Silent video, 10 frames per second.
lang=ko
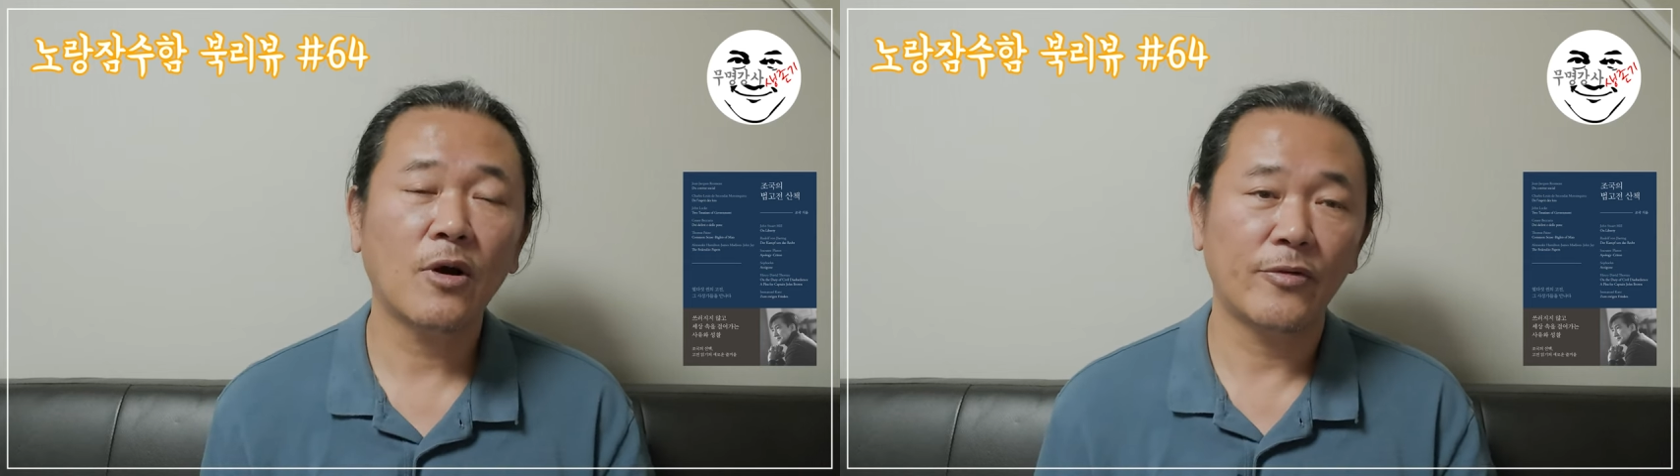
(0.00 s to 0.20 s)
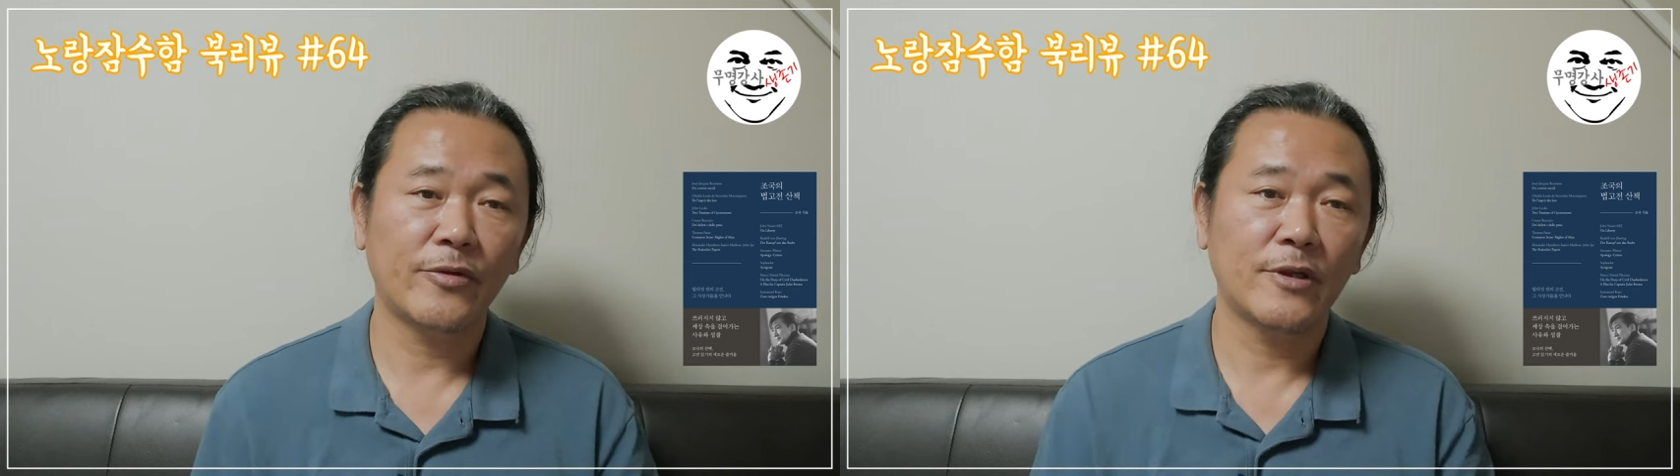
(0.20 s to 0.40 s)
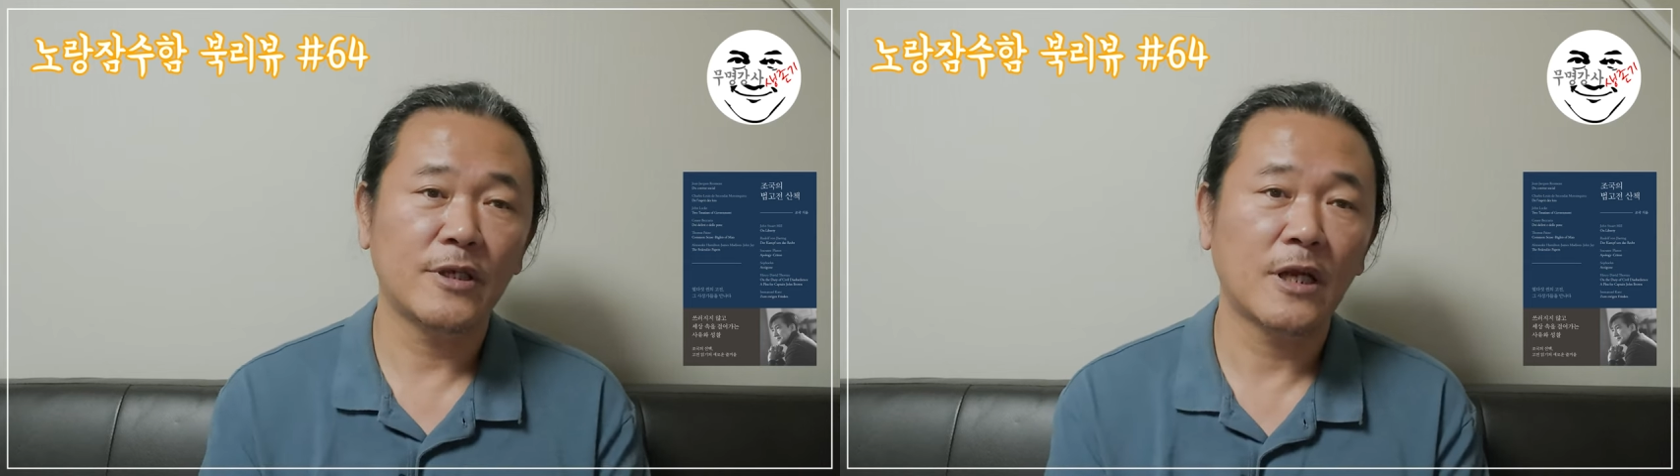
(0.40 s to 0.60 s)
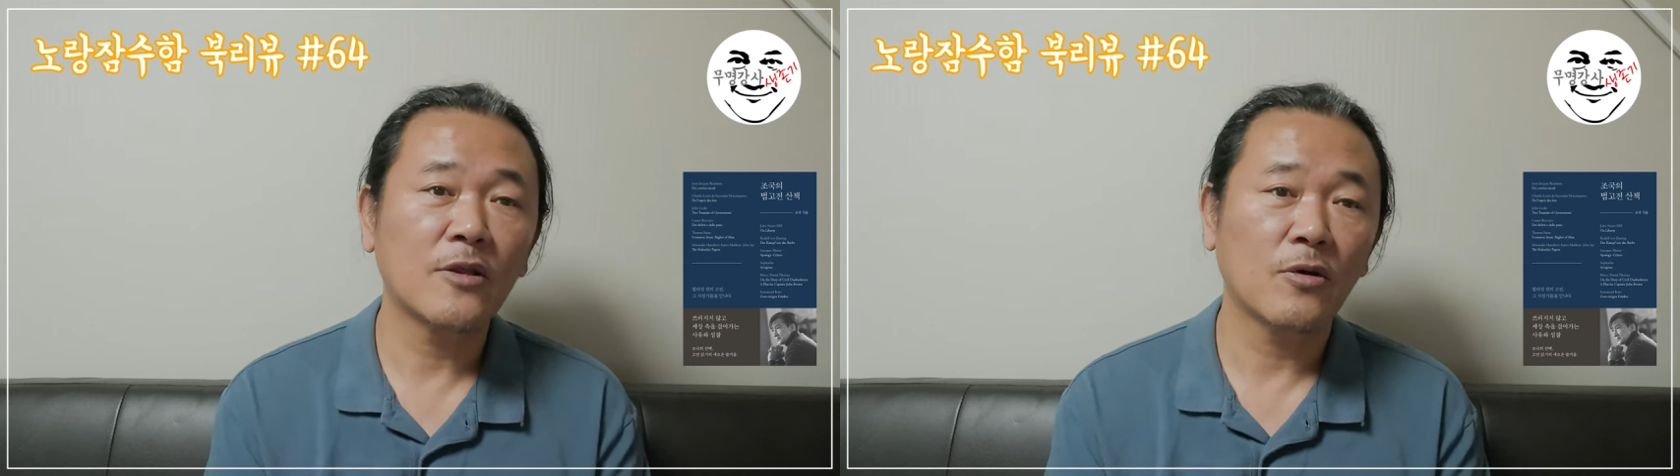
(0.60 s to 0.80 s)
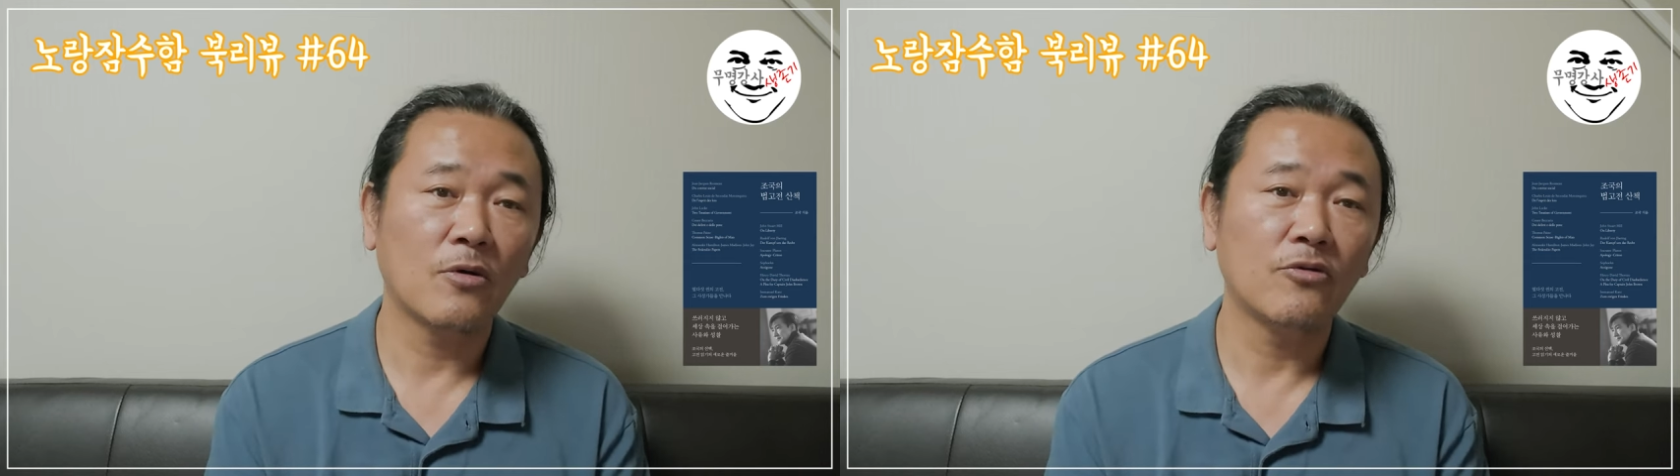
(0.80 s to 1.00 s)

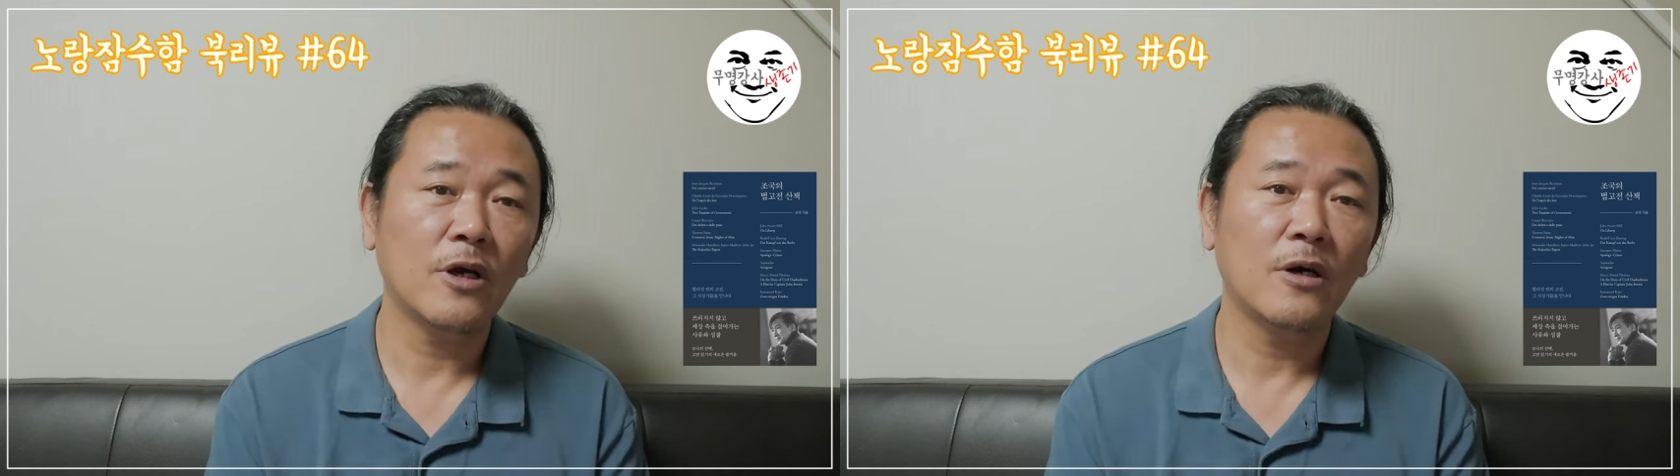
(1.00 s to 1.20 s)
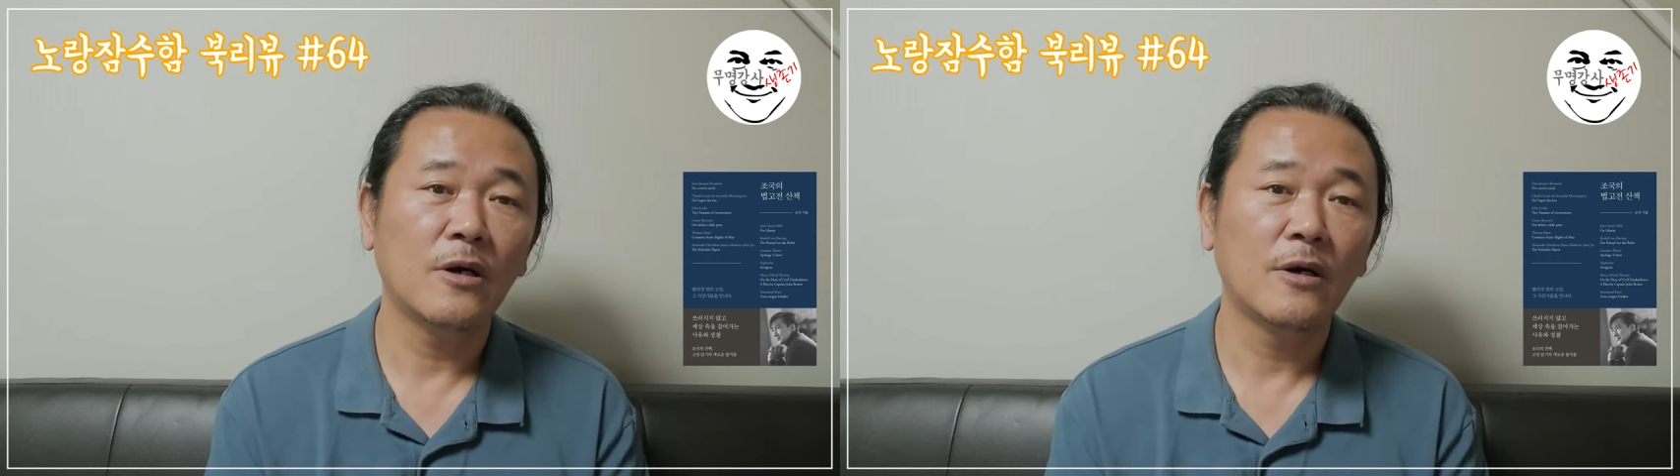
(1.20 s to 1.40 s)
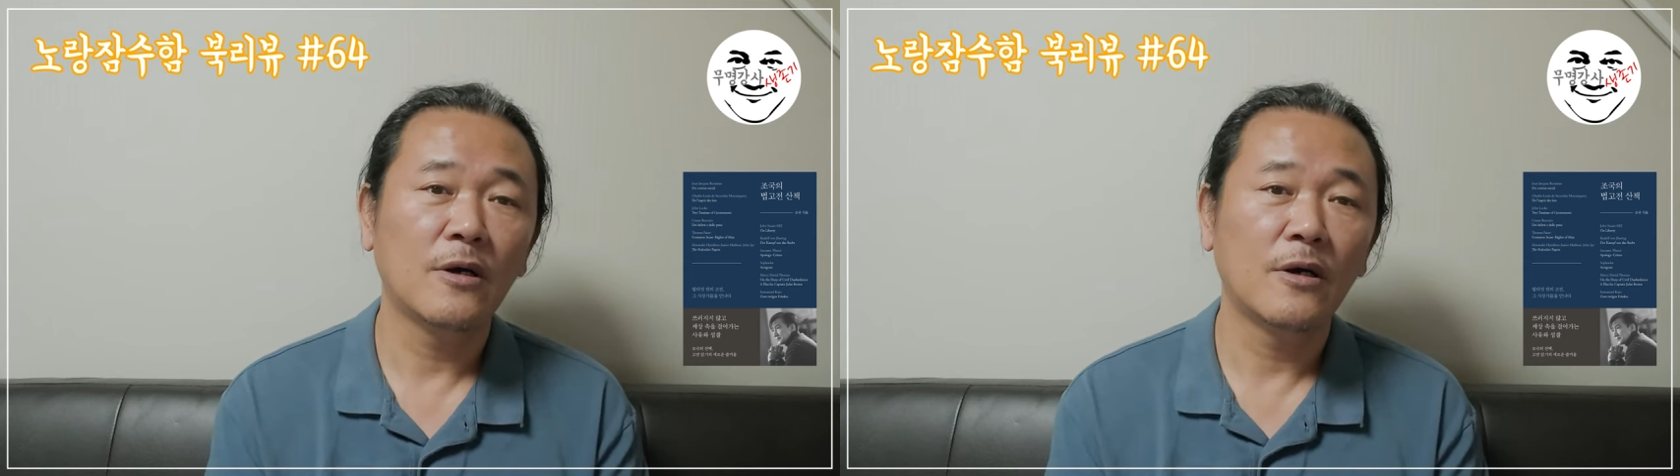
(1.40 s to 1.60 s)
것이라는 거고요.